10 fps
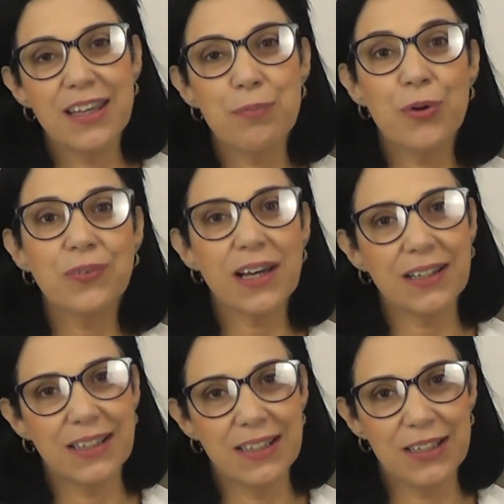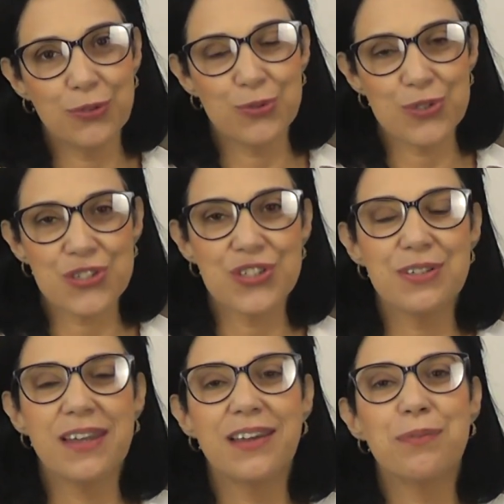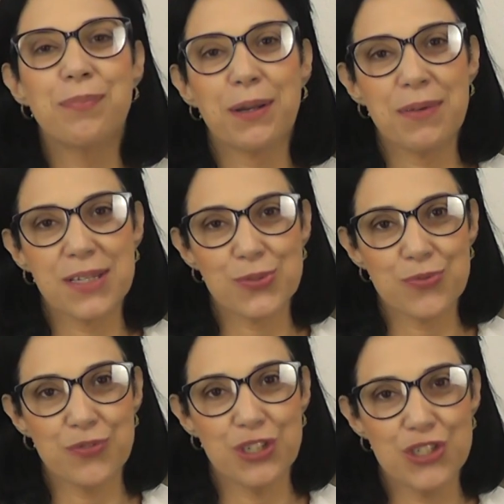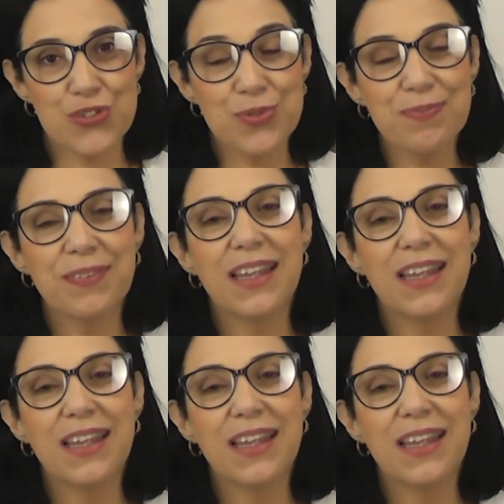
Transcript: Que bom estar tá aqui hoje, né, para mais um vídeo.